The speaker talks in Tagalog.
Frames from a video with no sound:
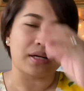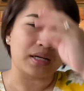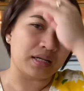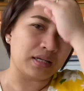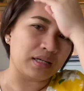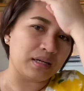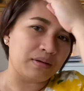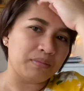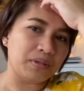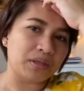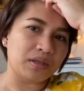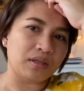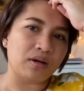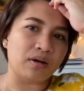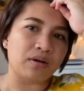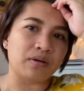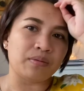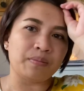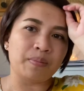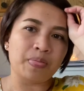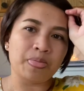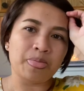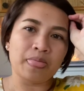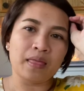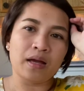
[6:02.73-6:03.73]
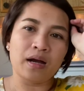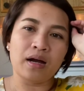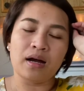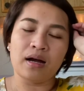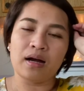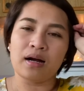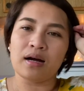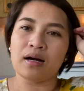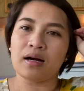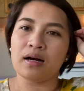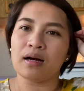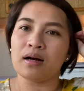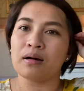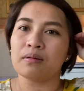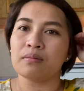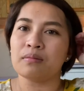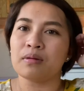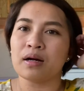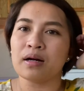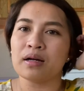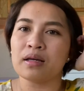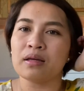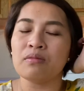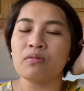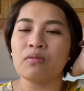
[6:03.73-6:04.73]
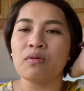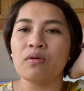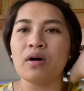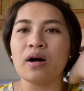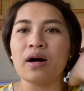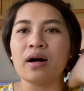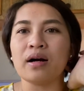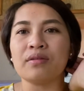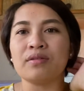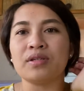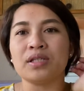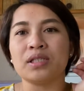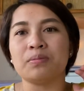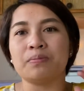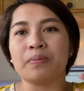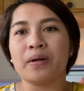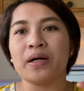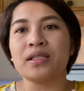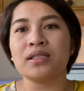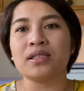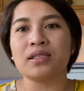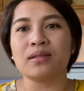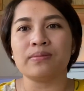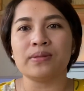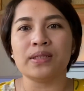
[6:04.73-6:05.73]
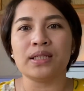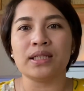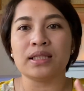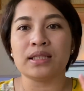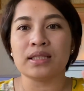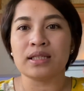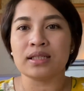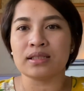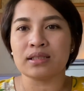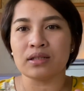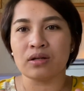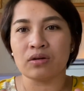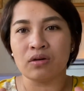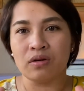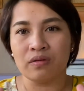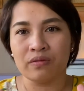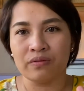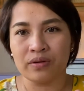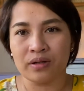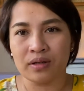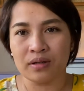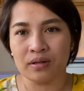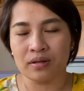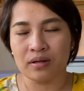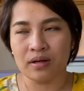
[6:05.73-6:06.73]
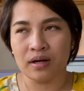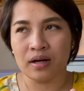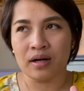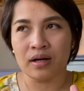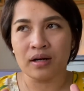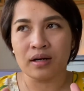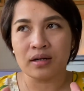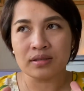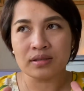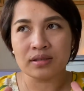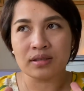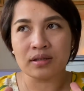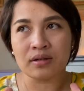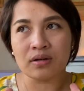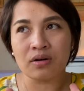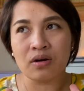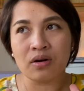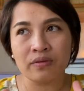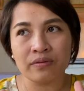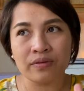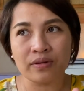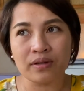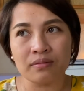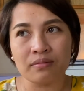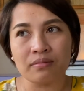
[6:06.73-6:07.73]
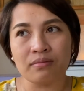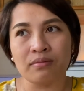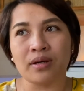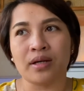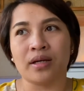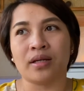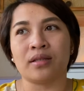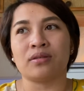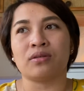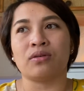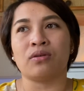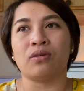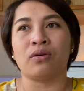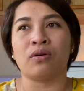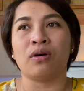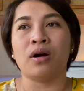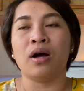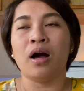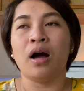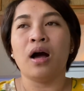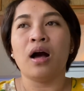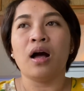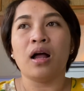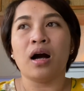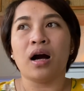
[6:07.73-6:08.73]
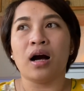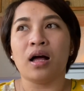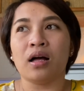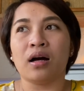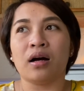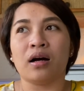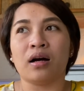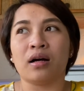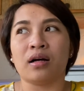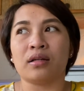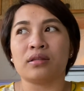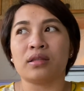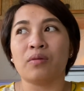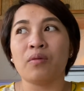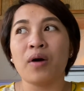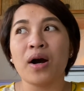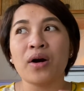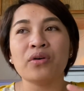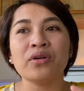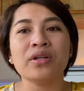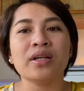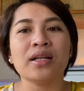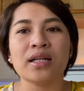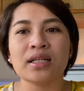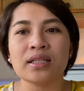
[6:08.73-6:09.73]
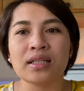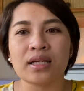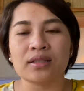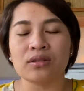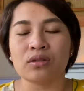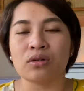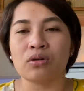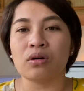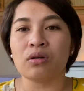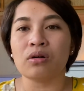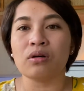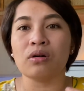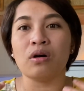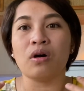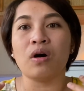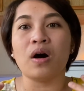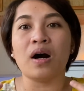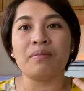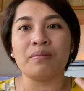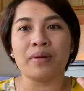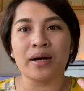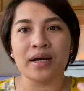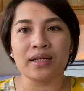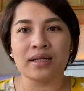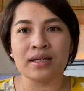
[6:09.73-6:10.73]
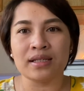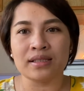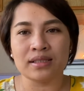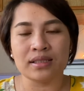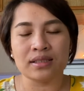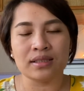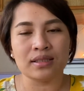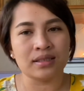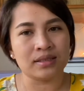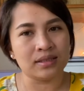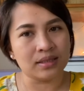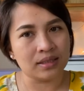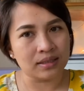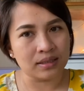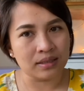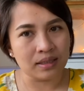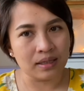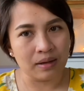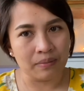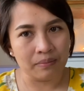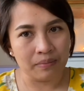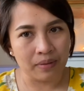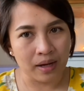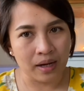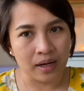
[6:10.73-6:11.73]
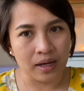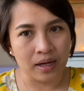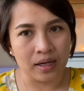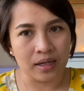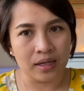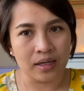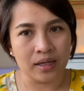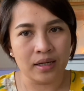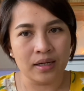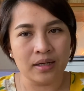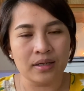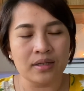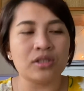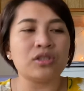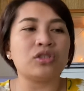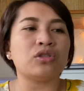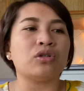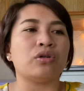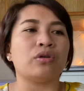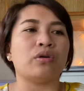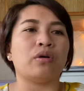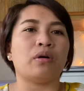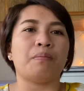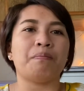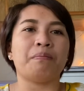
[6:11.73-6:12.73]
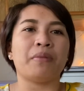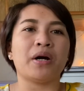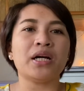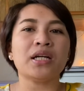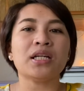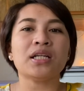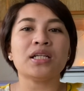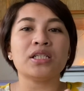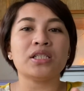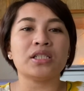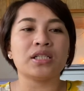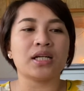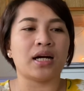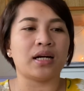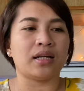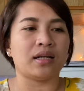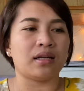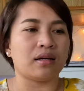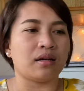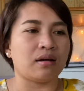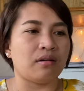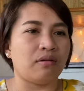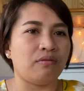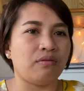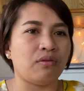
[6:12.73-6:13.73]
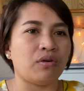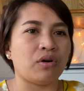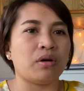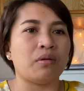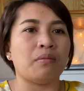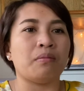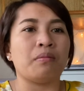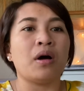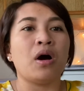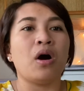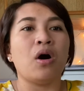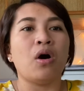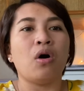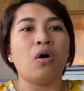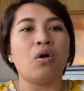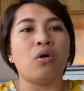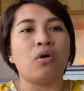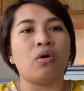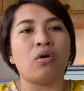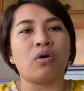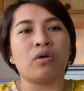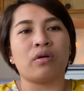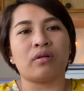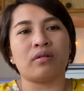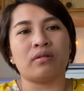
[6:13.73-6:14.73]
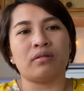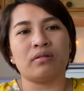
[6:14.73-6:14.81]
Kana bitong um, ang imuhang responsibility sa govern uh, sa government kung uh, tawagon na lang nato og law abiding citizen ka ba so part ni siya ani nga form og